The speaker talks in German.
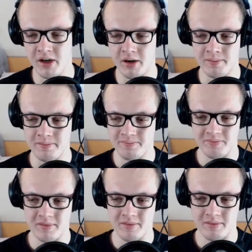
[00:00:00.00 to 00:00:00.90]
Ja.
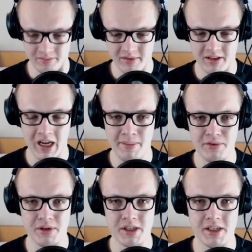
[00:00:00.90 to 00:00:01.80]

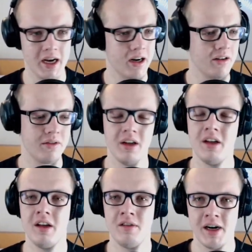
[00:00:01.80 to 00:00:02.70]
Damit würde ich sagen,
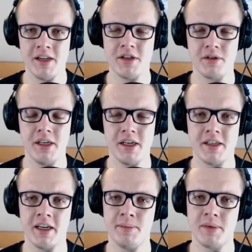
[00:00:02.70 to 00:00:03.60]
Falls ihr es noch nicht
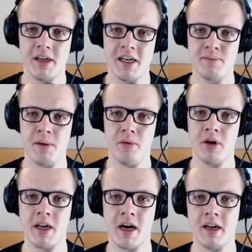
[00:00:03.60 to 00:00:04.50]
getan habt, lasst beim
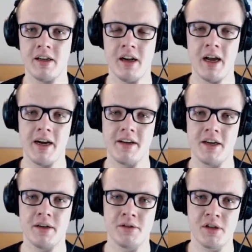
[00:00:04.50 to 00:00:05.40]
Original einen Like
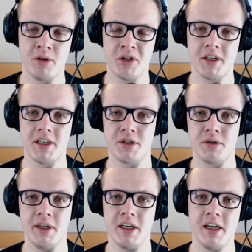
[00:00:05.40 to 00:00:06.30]
da und supportet das
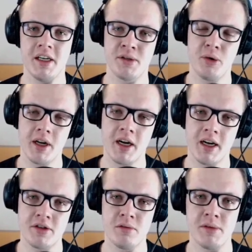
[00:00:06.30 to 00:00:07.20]
Turnier. Link zum
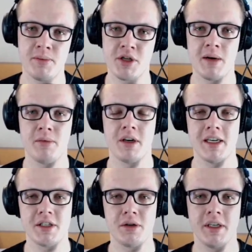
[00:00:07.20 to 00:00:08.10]
Original ganz oben in der Beschreibung.
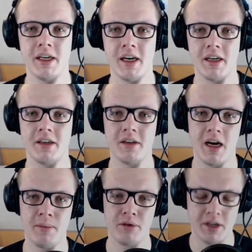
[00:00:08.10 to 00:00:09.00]
Lasst auch hier gerne
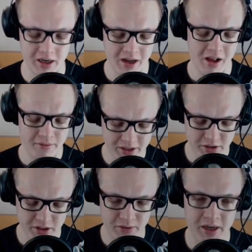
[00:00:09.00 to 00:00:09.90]
ein Abo da,
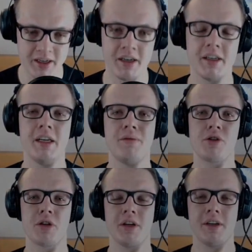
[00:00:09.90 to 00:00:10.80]
falls es euch gefallen hat. Ich
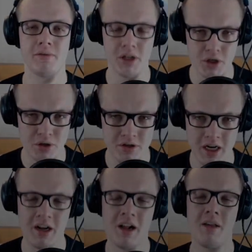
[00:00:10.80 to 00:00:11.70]
wünsche euch einen wunderschönen
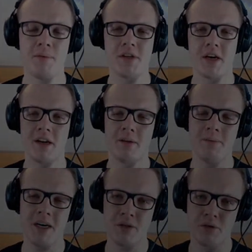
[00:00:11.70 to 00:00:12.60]
Tag. Bis dahin,
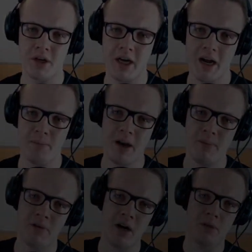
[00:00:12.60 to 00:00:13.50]
macht's gut, da rein,
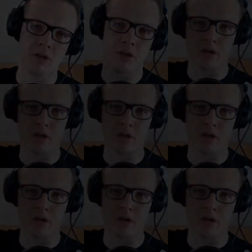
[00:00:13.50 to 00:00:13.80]
bleibt vor allem